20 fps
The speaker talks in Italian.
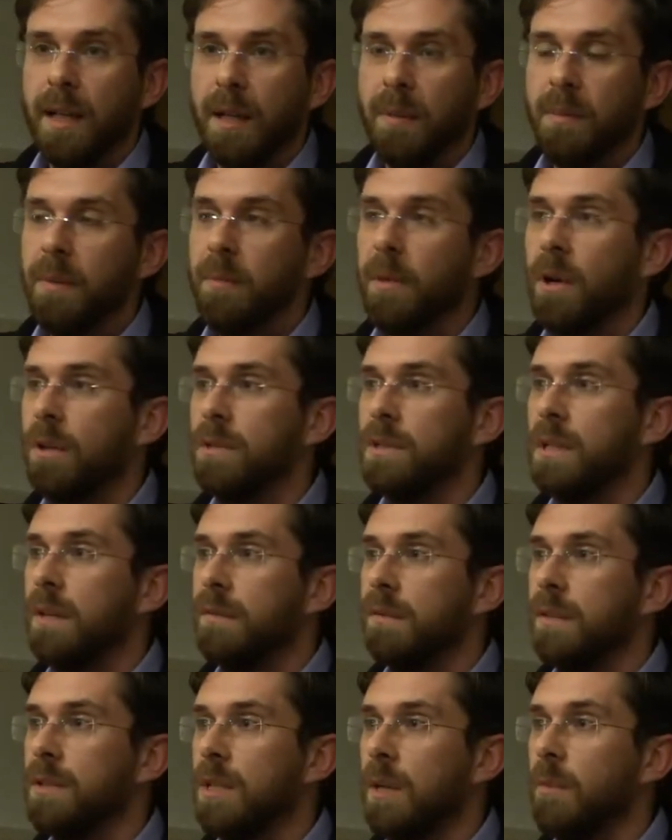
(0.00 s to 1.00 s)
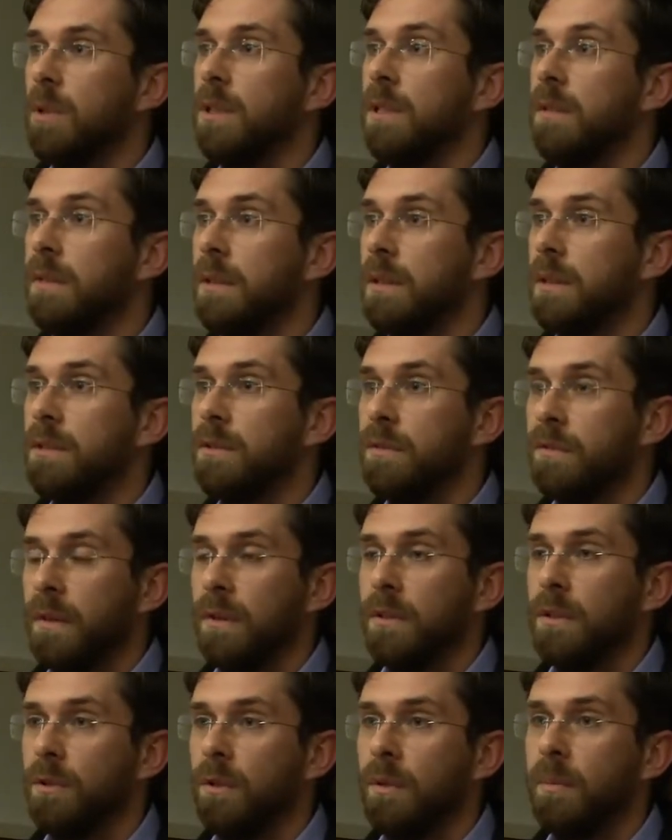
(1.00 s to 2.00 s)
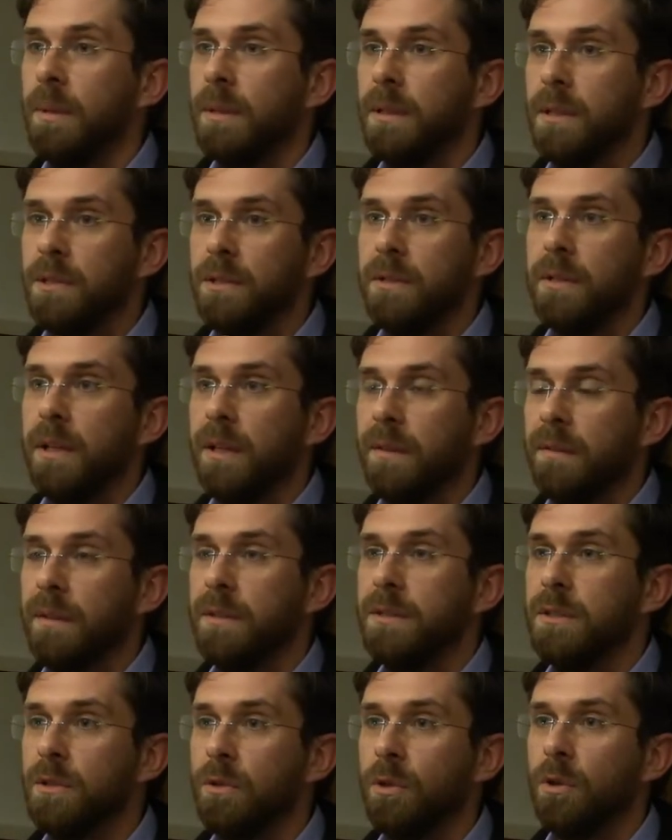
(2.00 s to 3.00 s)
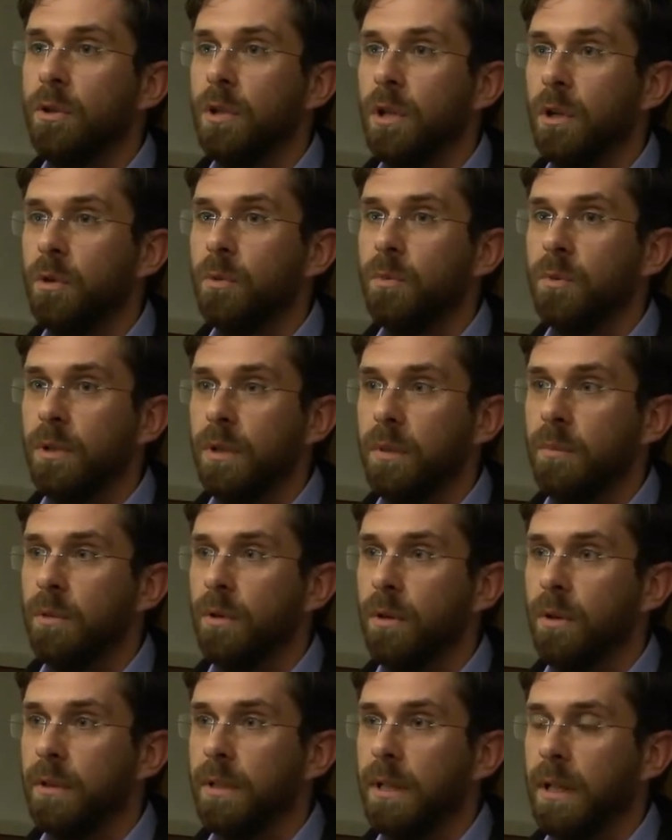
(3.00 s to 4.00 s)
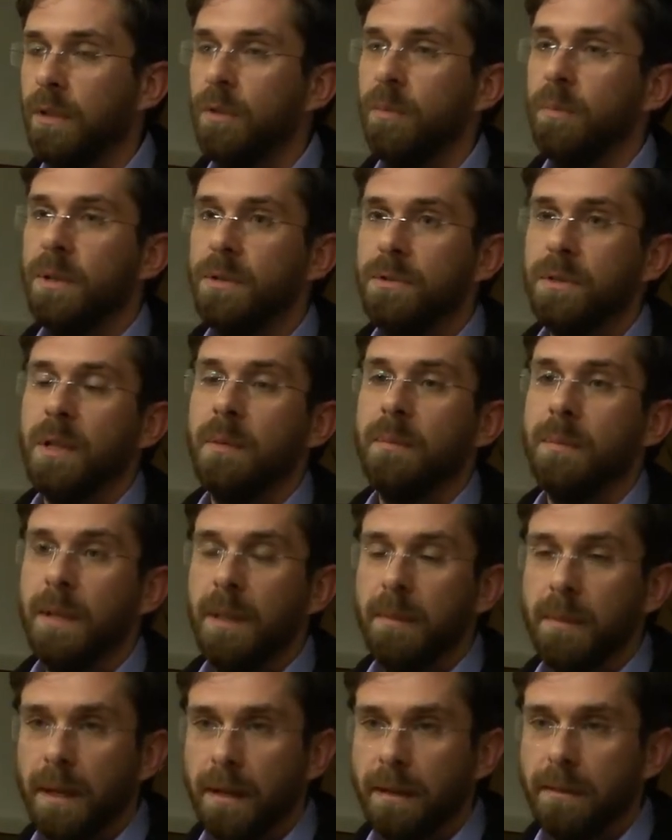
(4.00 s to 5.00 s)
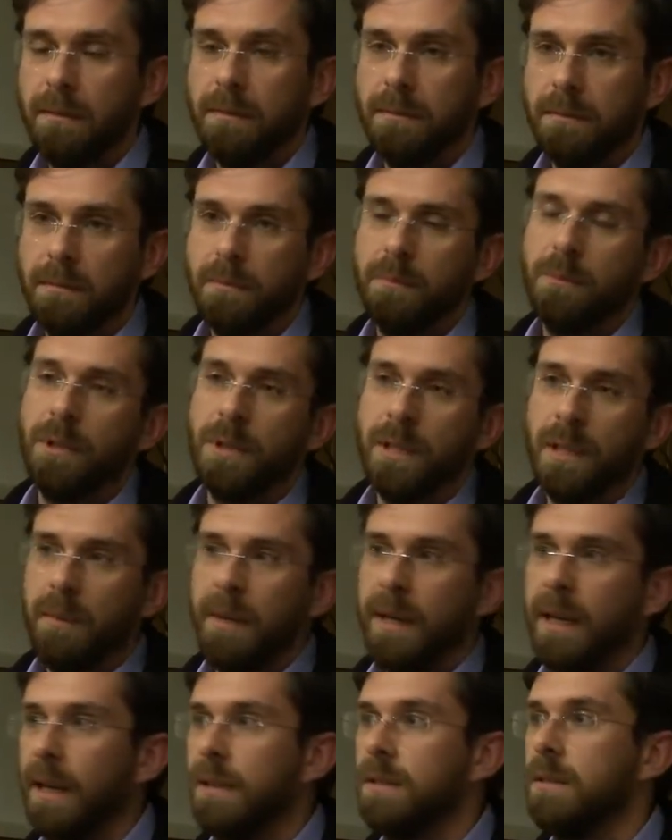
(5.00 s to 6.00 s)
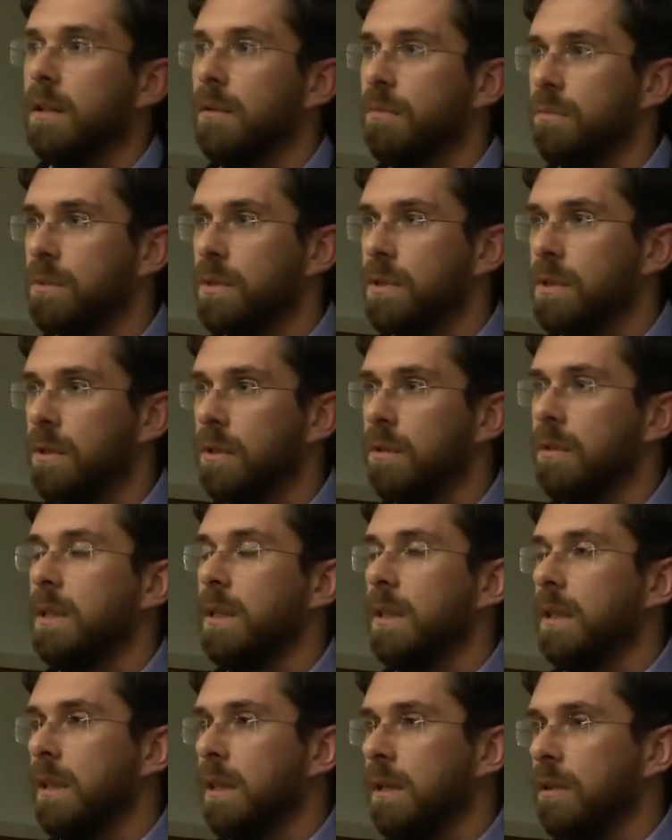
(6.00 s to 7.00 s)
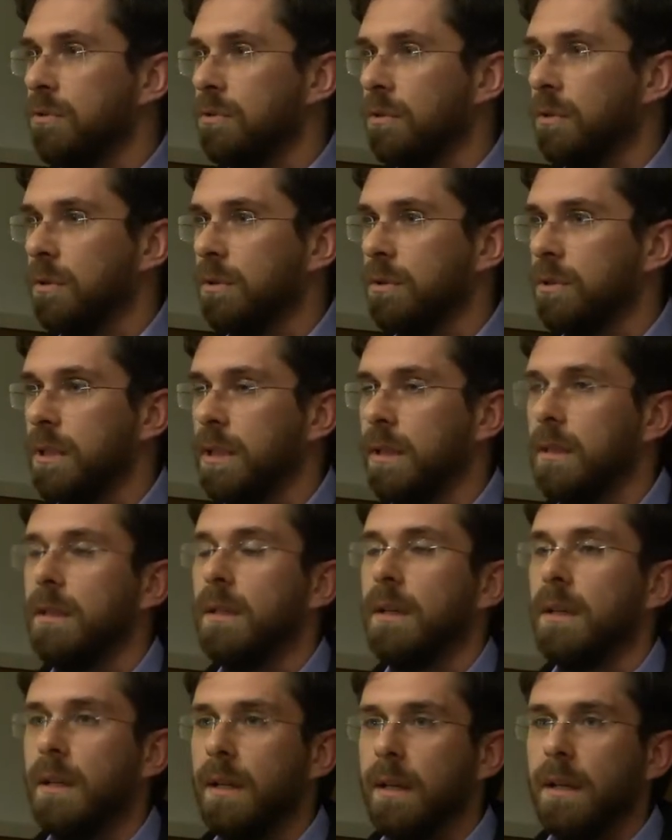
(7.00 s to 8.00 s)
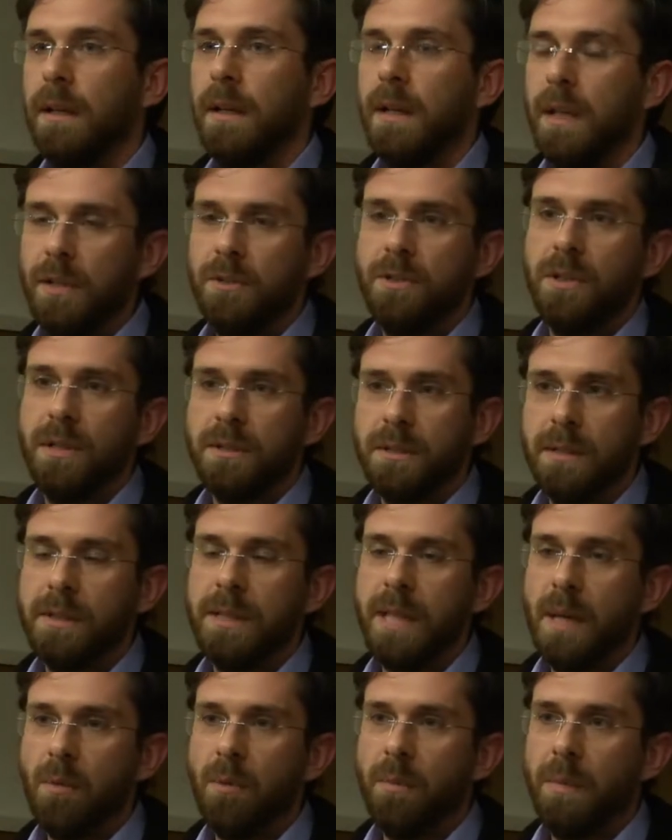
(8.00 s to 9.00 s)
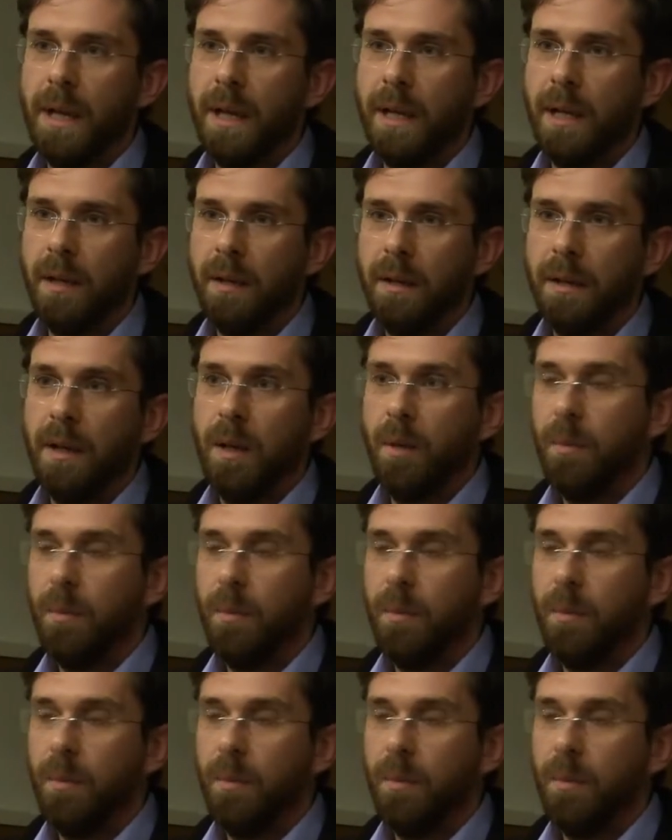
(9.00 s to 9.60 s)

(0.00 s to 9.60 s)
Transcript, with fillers: la prima cosa che facciamo è dividerci fra di noi per decidere chi fa il sindaco del comune di Bologna. Io penso che prima portiamo a casa le funzioni, le risorse e ci assistiamo bene.